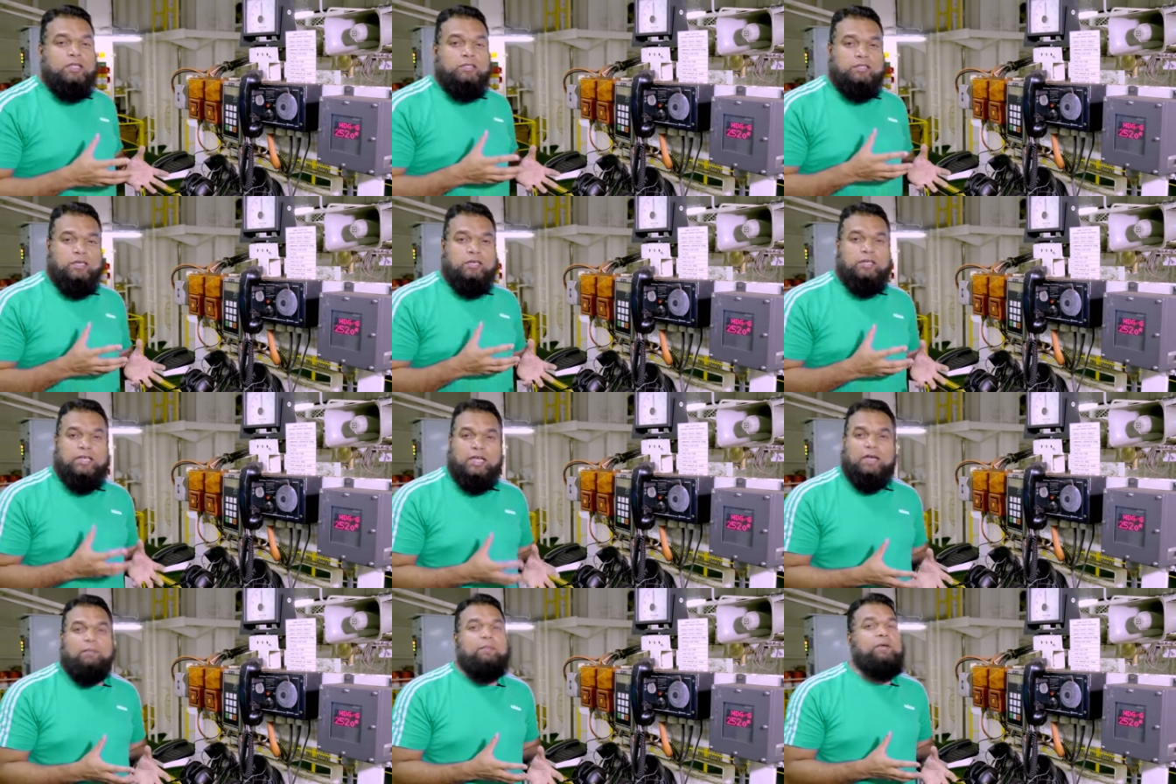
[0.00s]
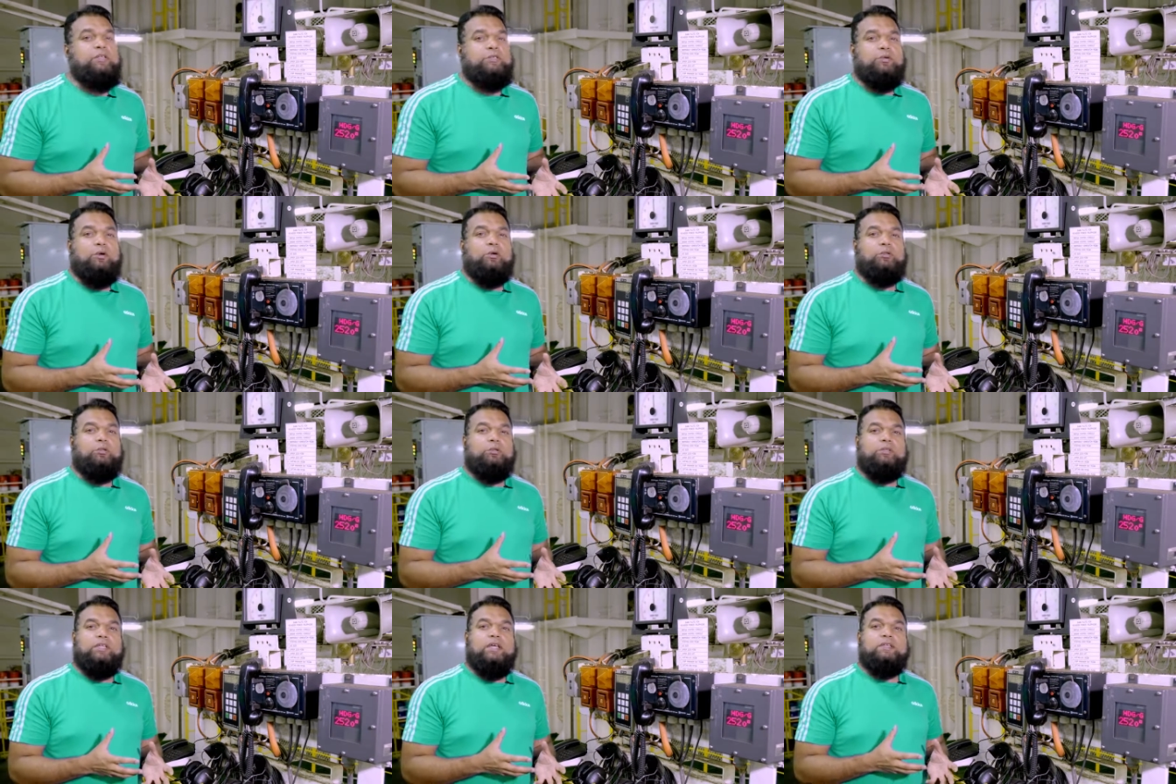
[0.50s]
जिनकी हमें
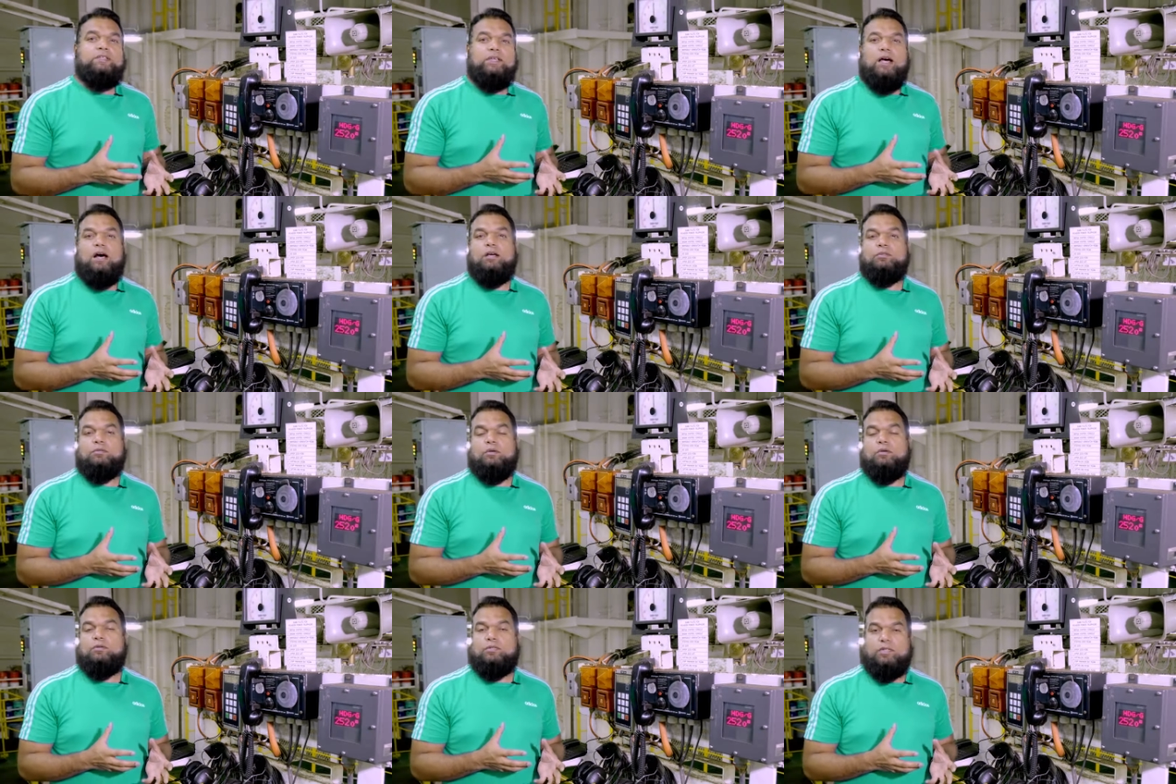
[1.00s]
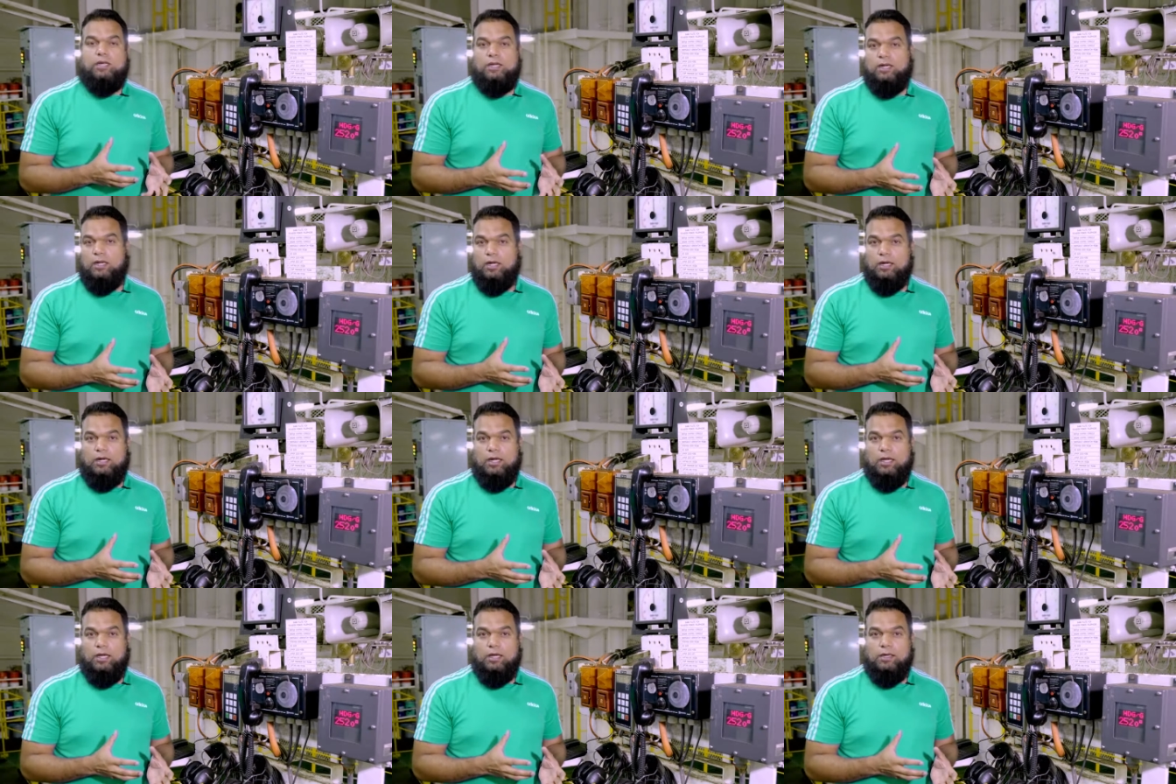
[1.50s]
जरूरत होती है जहाज को स्टेयर
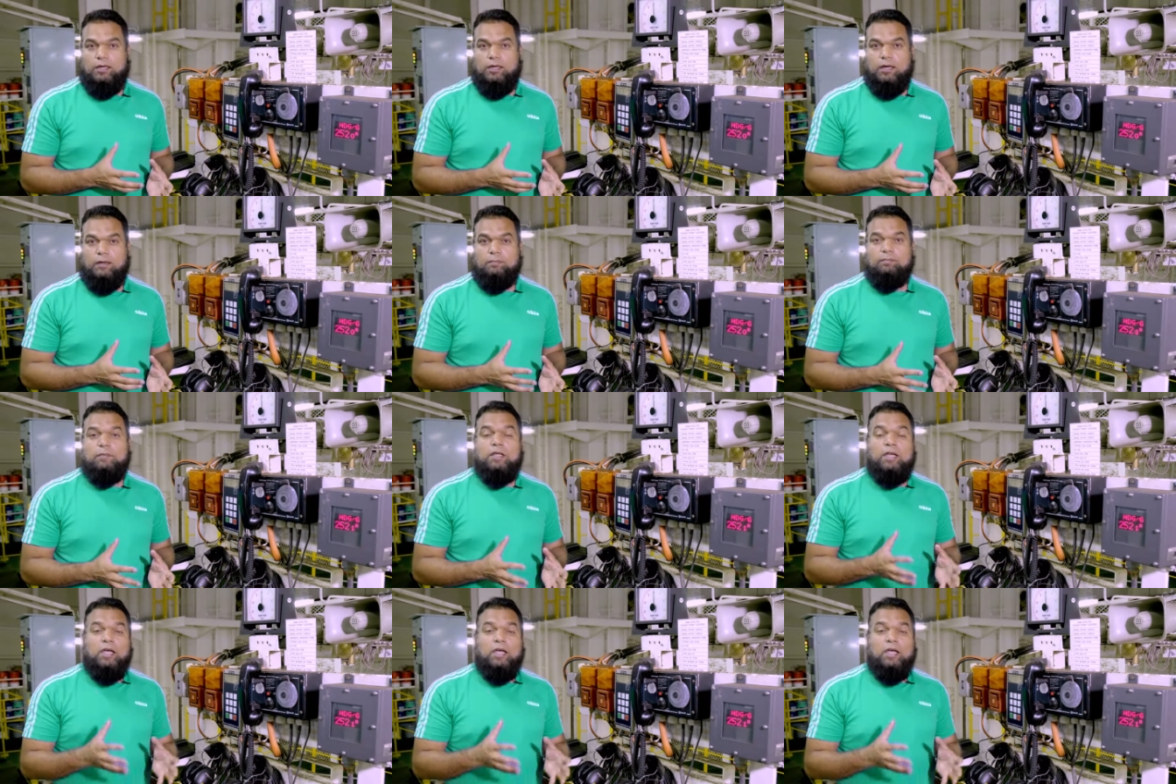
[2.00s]
करने के लिए